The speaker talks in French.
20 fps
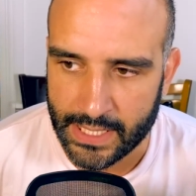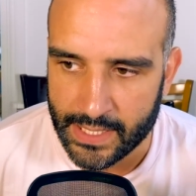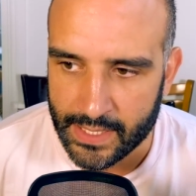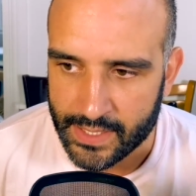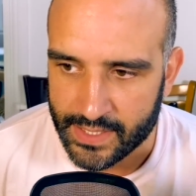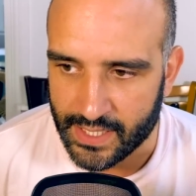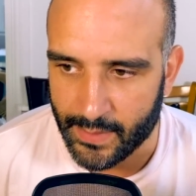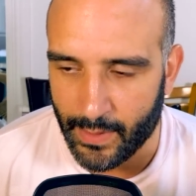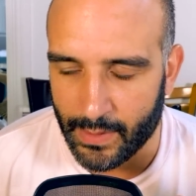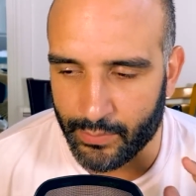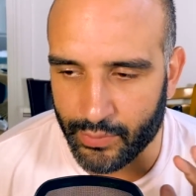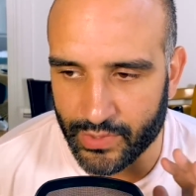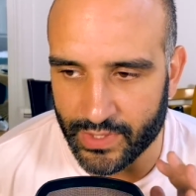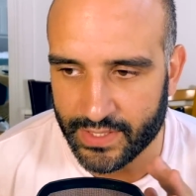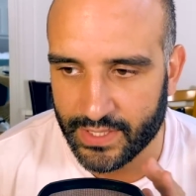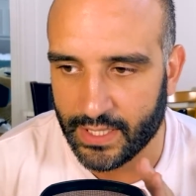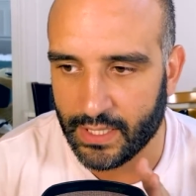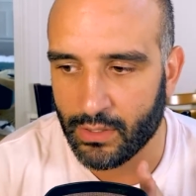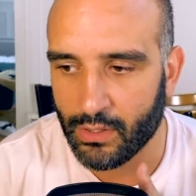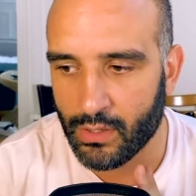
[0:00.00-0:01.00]
C'est pas le plus
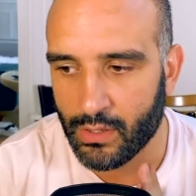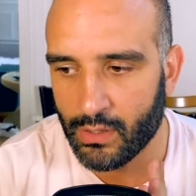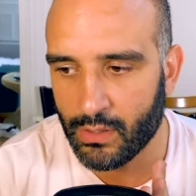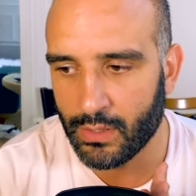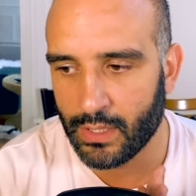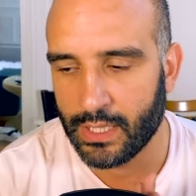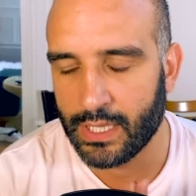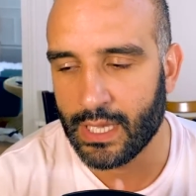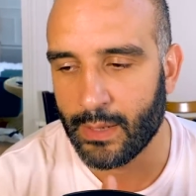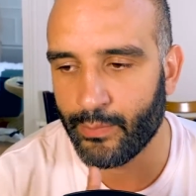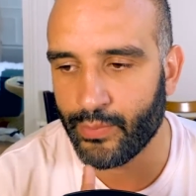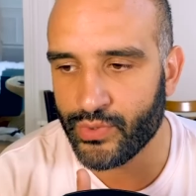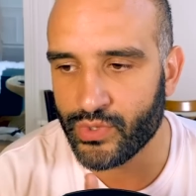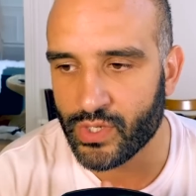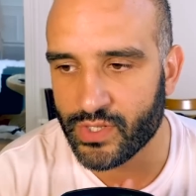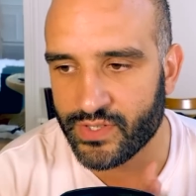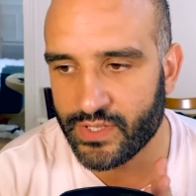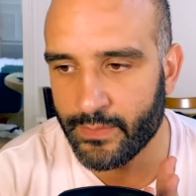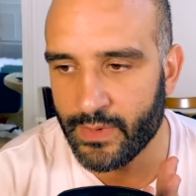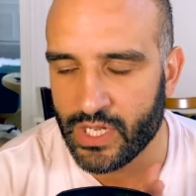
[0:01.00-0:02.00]
intrigant, il y a
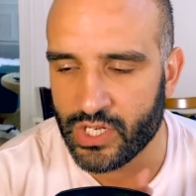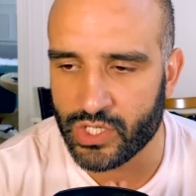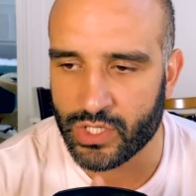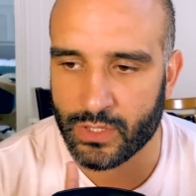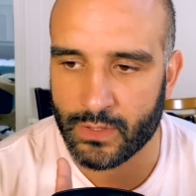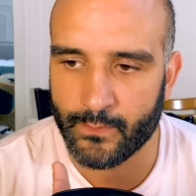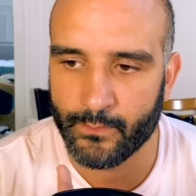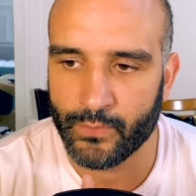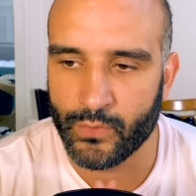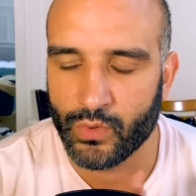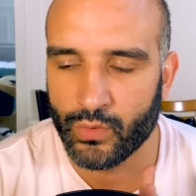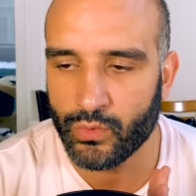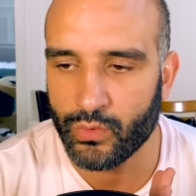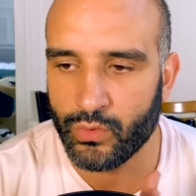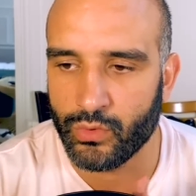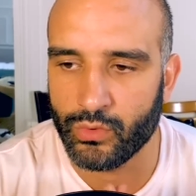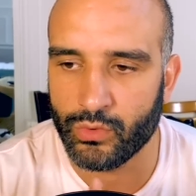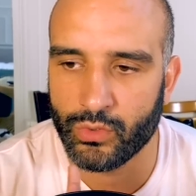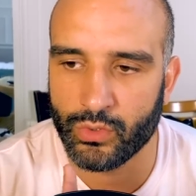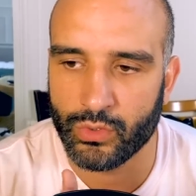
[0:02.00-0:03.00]
plusieurs images, dont
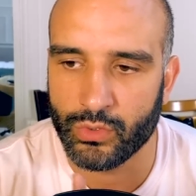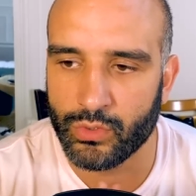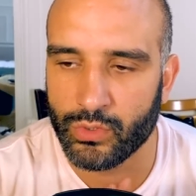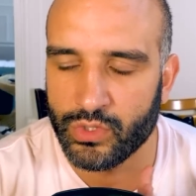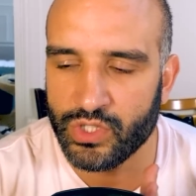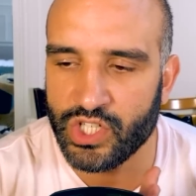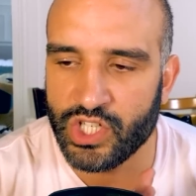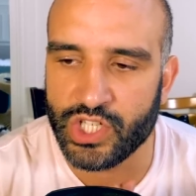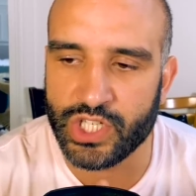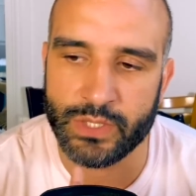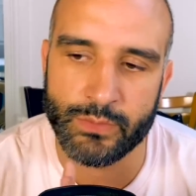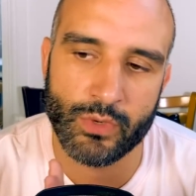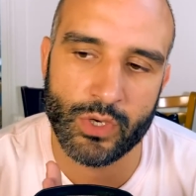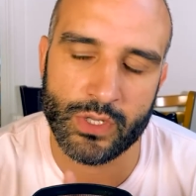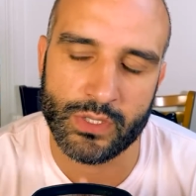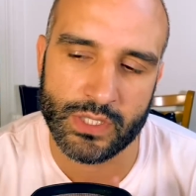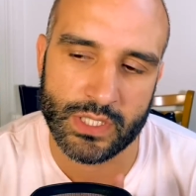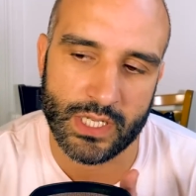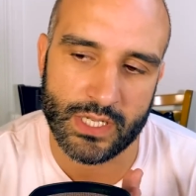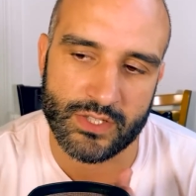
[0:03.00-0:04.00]
une de
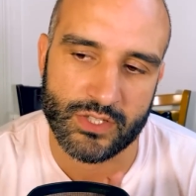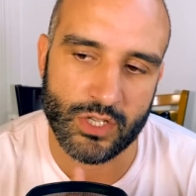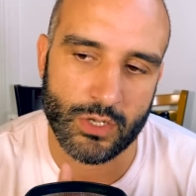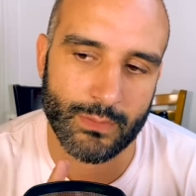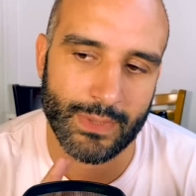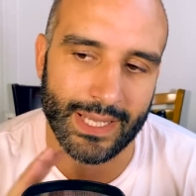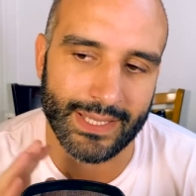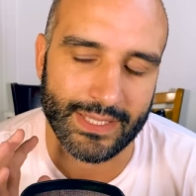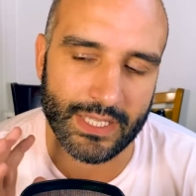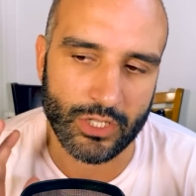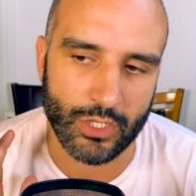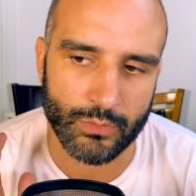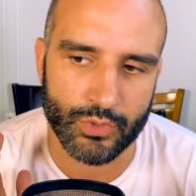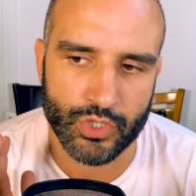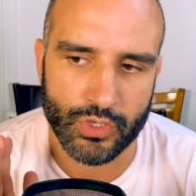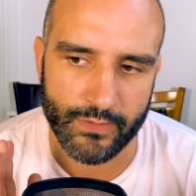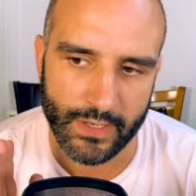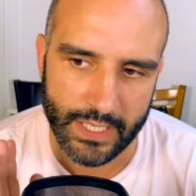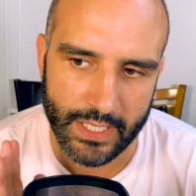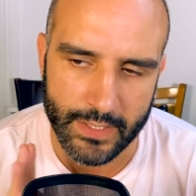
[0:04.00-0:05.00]
Digimon qui ressemble à un énorme
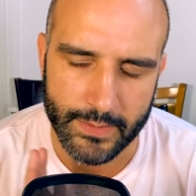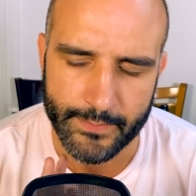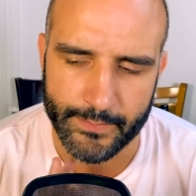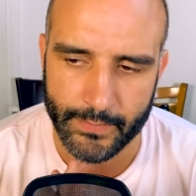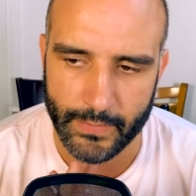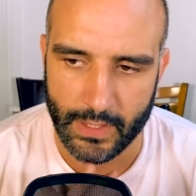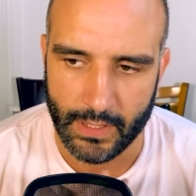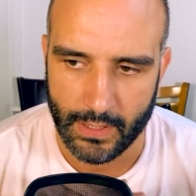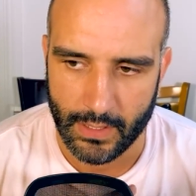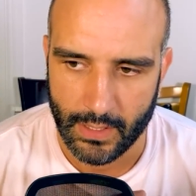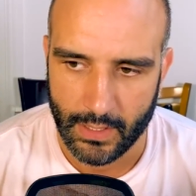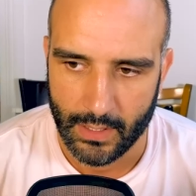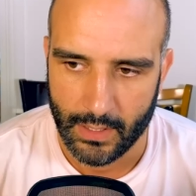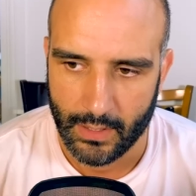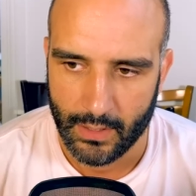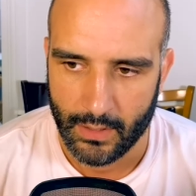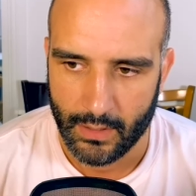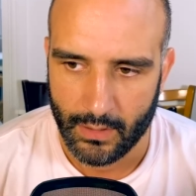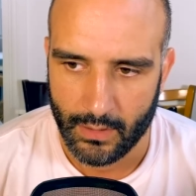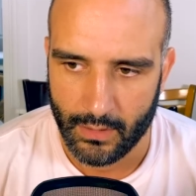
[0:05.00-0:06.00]
chevalier,
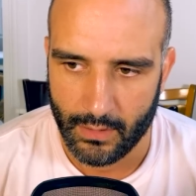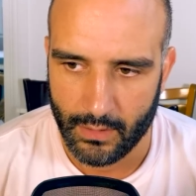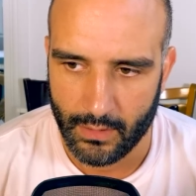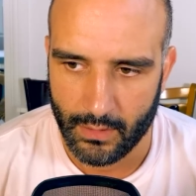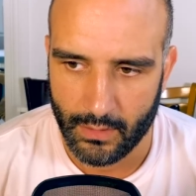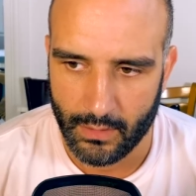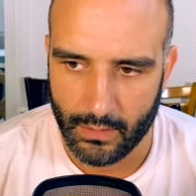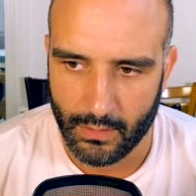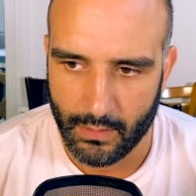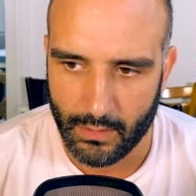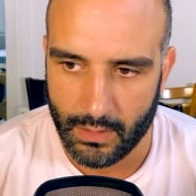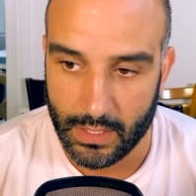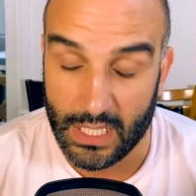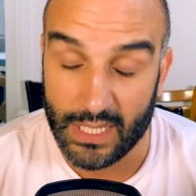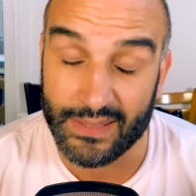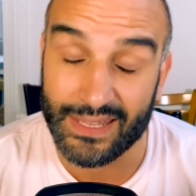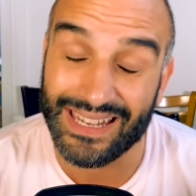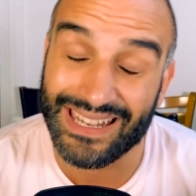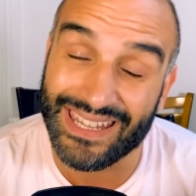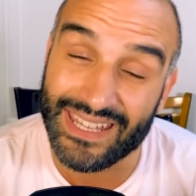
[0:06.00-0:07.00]
euh, il y a
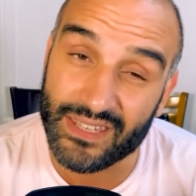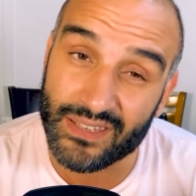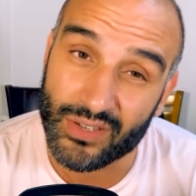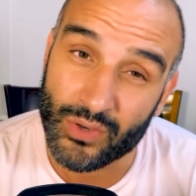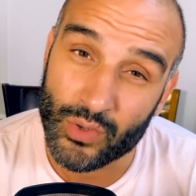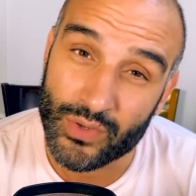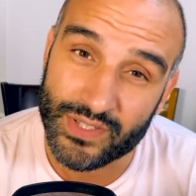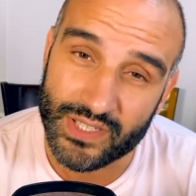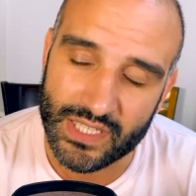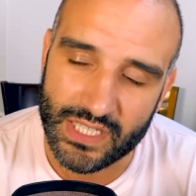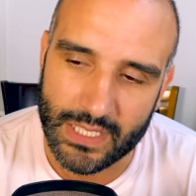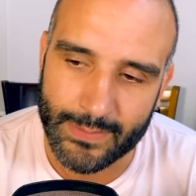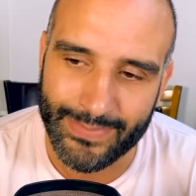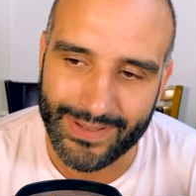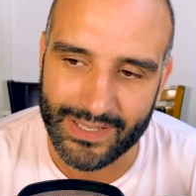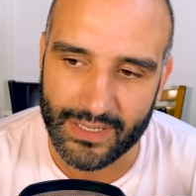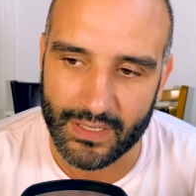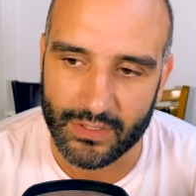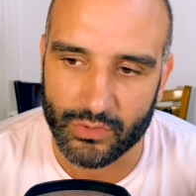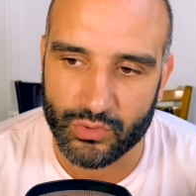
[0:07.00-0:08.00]
des leaks aussi qui
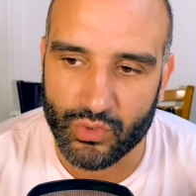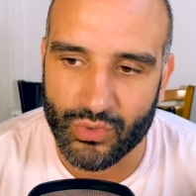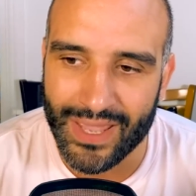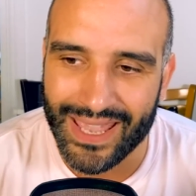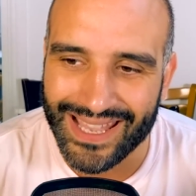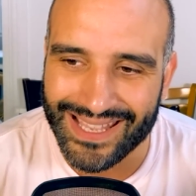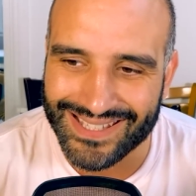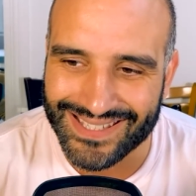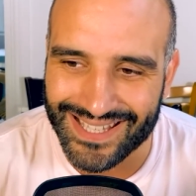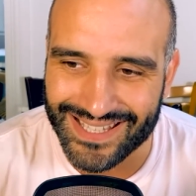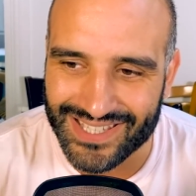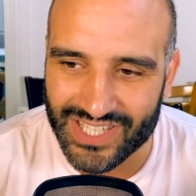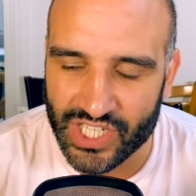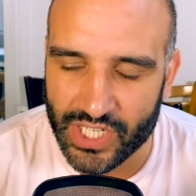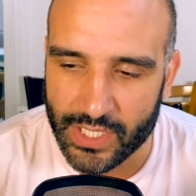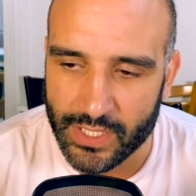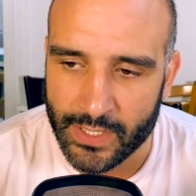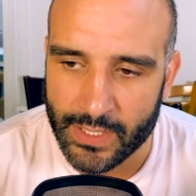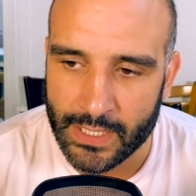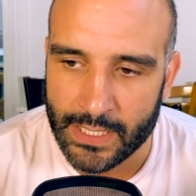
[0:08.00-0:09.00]
parlent du
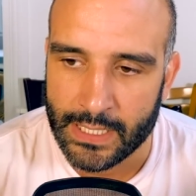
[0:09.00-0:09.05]
SSG.